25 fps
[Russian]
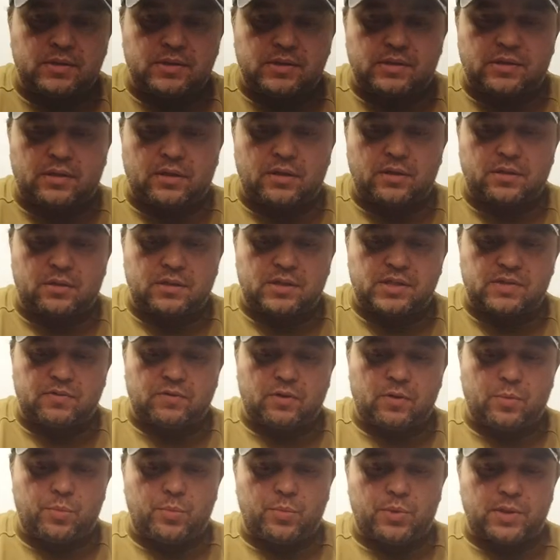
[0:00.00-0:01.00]
стоит на
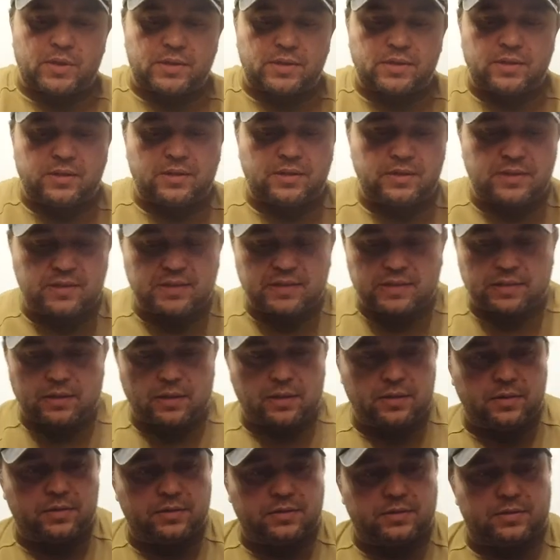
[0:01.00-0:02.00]
своем месте.
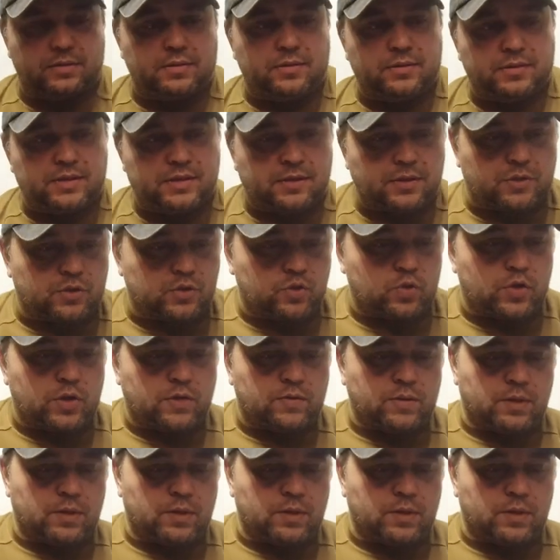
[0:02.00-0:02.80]
Стоит, скажу я